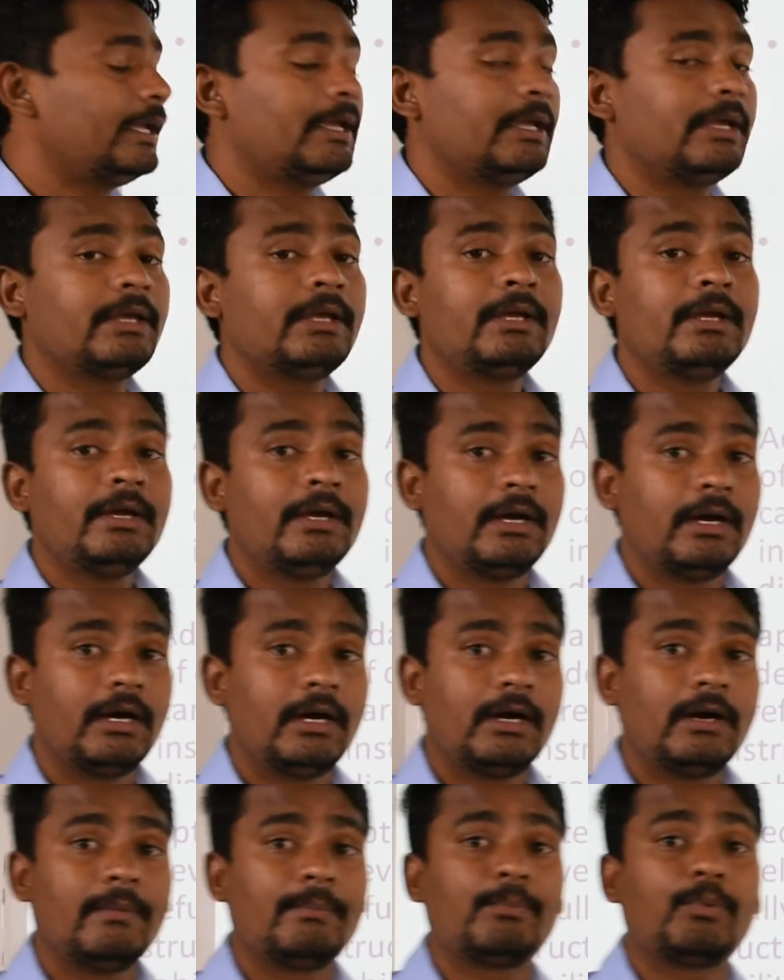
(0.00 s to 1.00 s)
के
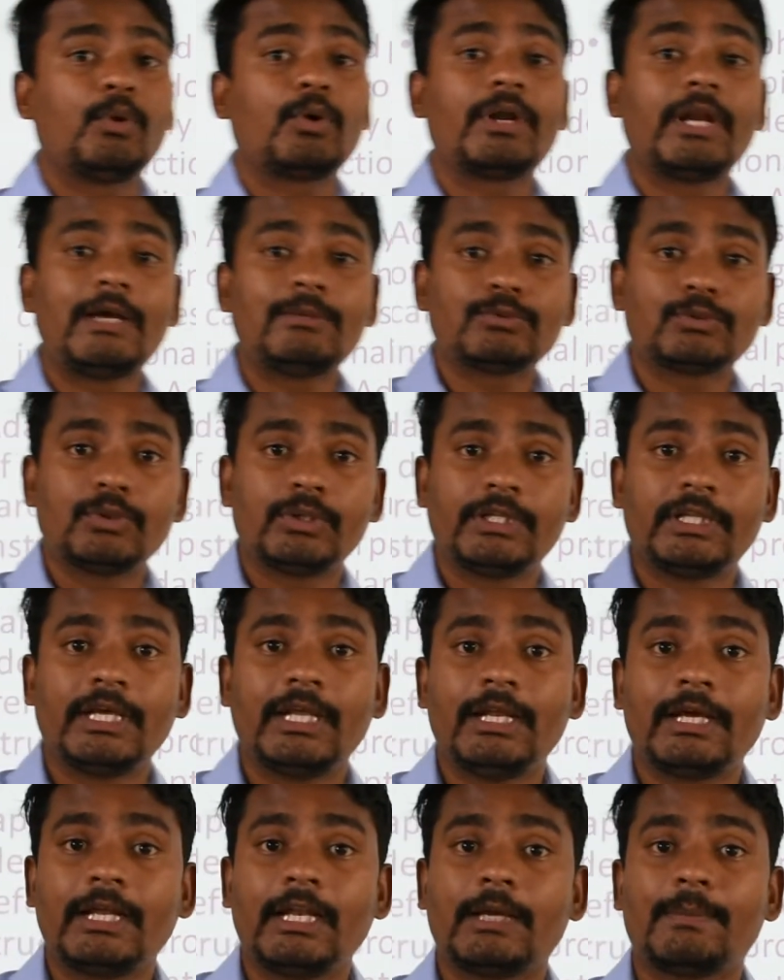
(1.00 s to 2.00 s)
प्रोग्राम्स uh, होते
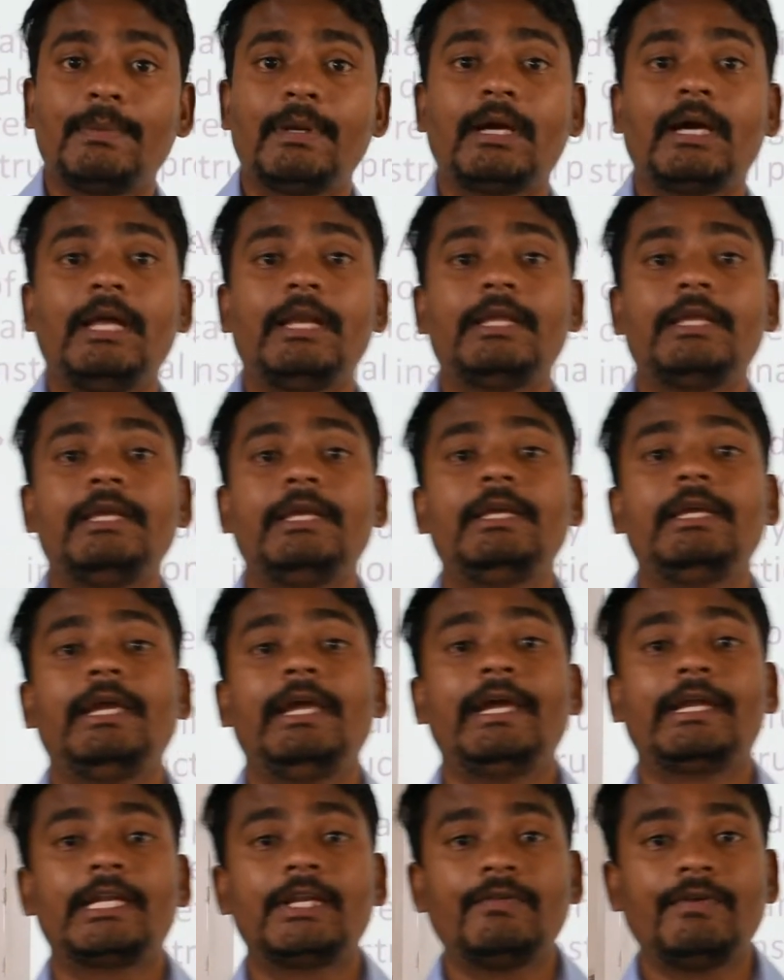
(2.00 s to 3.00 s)
हैं अलग अलग प्रकार की
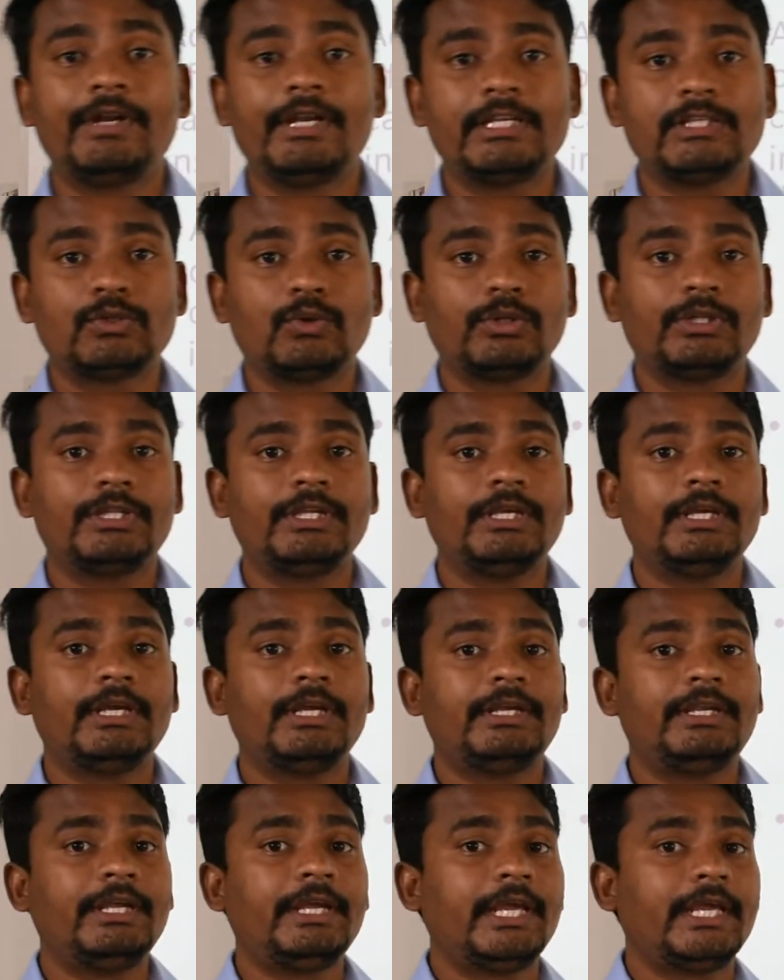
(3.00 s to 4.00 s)
एक्टिविटीज़ होती
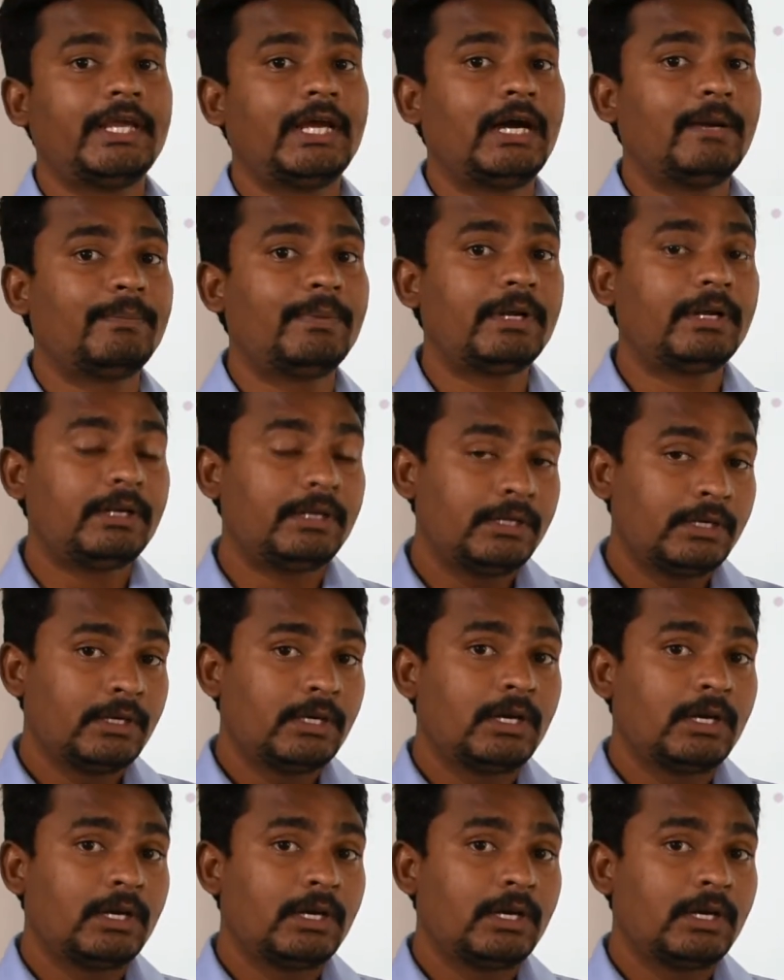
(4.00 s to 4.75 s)
है ठीक है यहाँ पर